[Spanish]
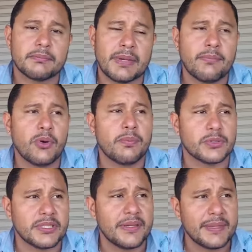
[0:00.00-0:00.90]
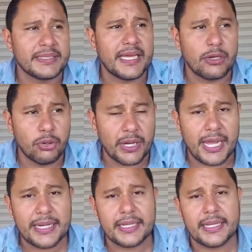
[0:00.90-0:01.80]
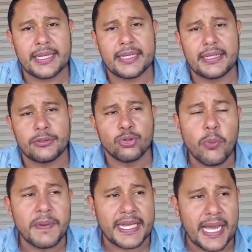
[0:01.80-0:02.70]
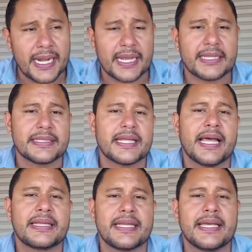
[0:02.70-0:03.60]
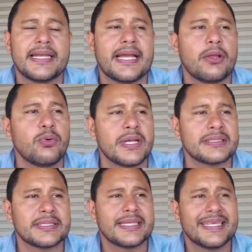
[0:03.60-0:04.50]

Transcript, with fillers: vamos posiblemente a lograr el duplicar la cantidad de ligaduras